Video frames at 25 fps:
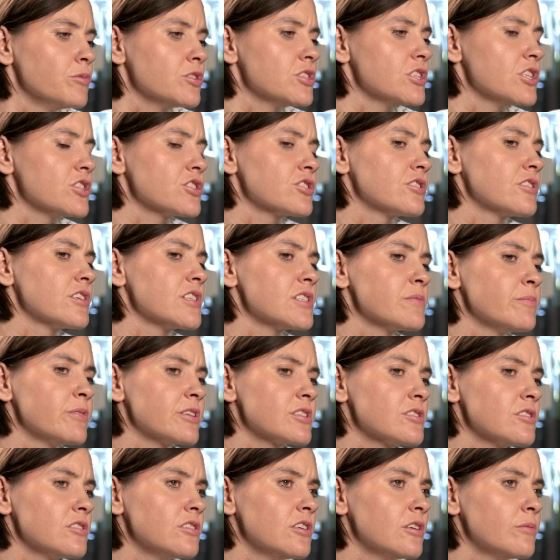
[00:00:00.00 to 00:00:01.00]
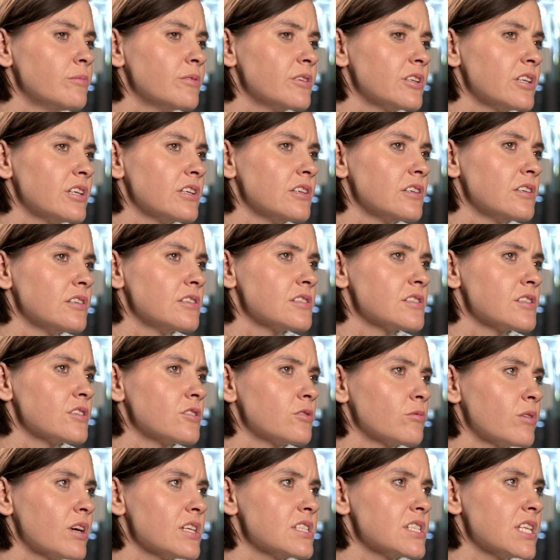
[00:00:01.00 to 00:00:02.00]
Myślę, że to jest bardzo dobra e,
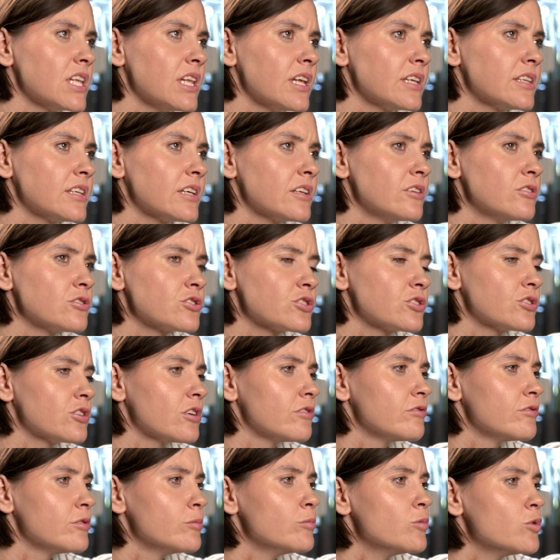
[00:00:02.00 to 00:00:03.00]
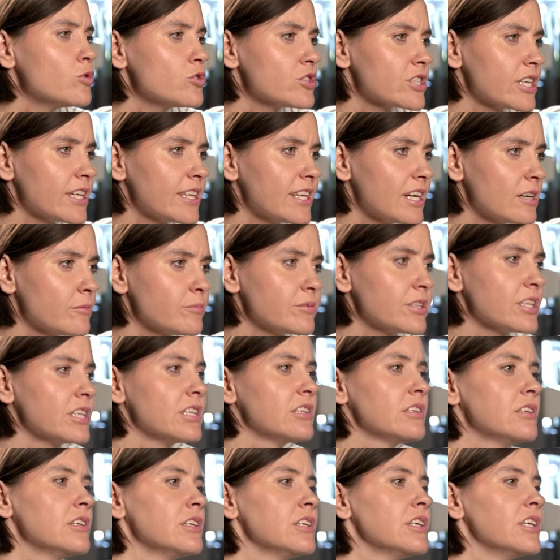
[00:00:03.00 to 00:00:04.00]
sytuacja, dlatego że to wymusza na
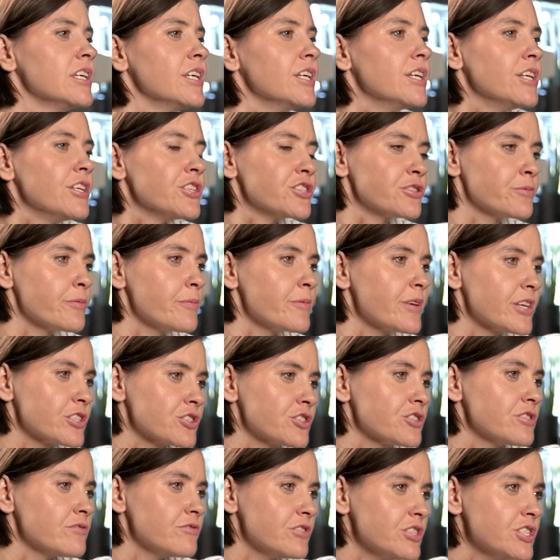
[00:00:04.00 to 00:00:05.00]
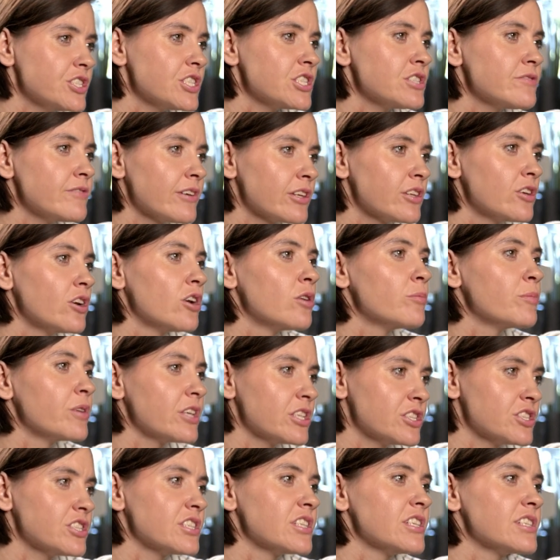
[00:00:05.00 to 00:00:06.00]
mnie Żebym ja rzeczywiście świadomie,
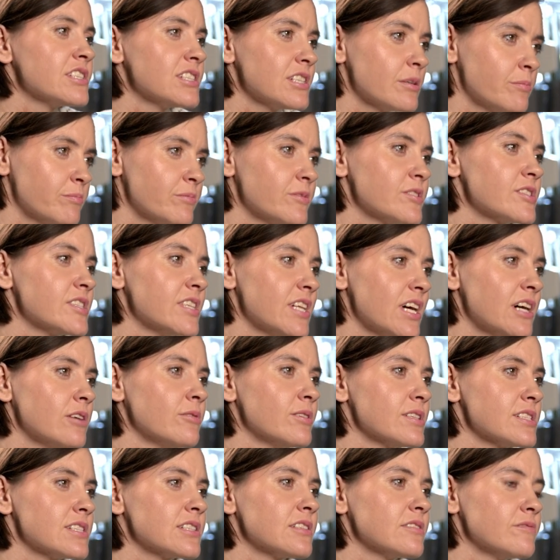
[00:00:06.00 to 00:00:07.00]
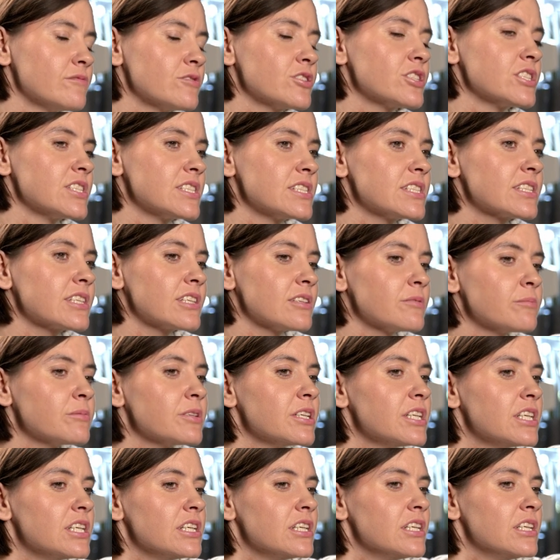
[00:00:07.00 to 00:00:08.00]
świadomie się we, dokładnie,
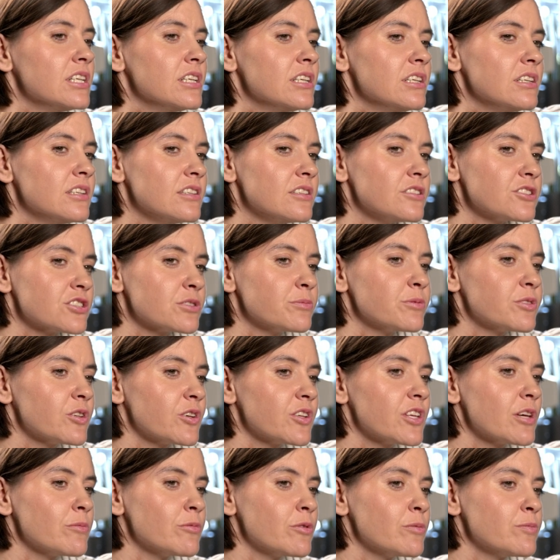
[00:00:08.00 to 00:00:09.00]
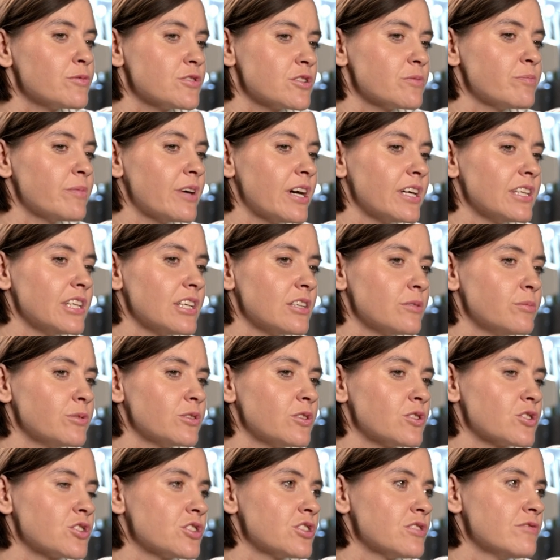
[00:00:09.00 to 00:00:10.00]
dokładnie tak. Y, żeby to nie był przypadek.
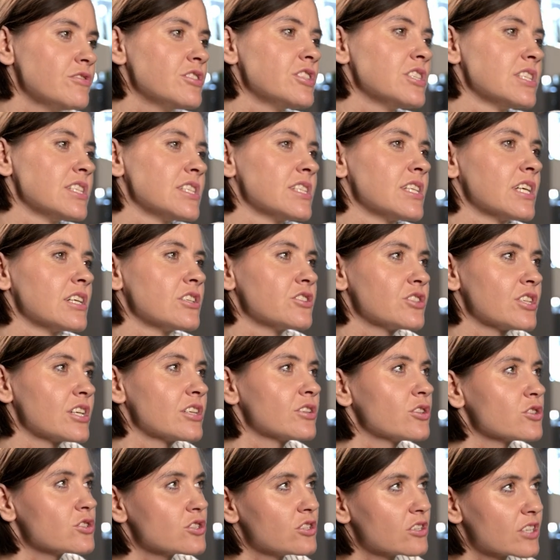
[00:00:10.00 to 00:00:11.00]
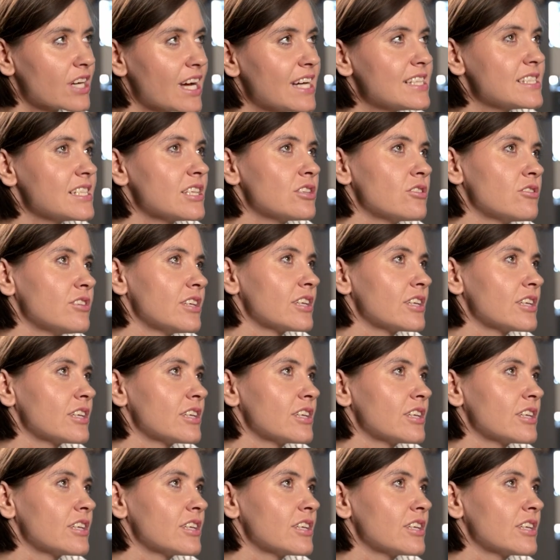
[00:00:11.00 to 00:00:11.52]
Dokładnie. rzeczywiście tak. jest tak, że jak ktoś doradza, mhm.